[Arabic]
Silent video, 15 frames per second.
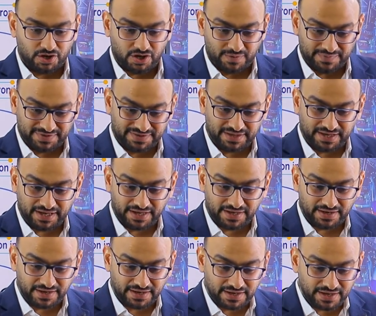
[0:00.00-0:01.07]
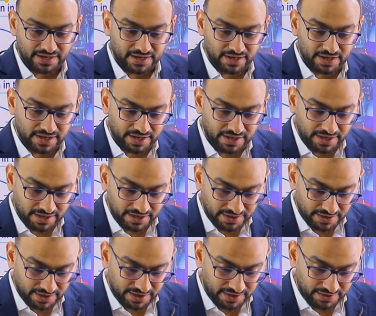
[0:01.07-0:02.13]
رقم اتنين
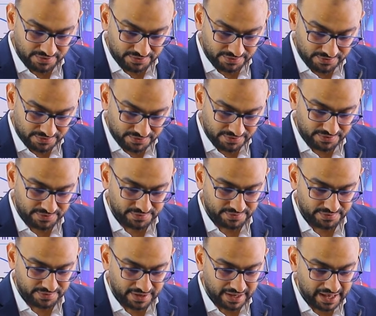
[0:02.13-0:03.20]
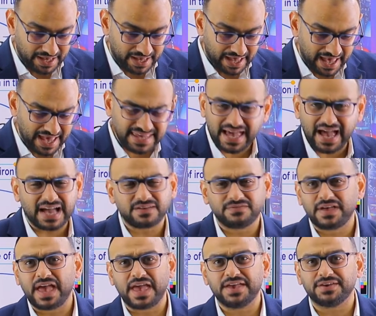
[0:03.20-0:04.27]
in air اي حاجه
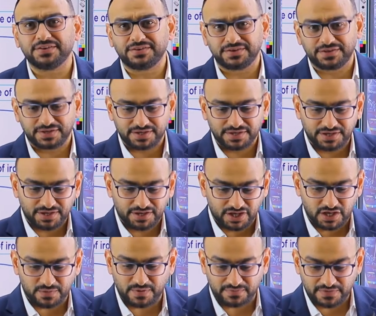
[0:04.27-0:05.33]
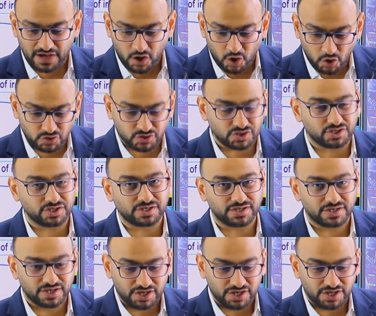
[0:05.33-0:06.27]
فيها اير يبقى فيها اكسجين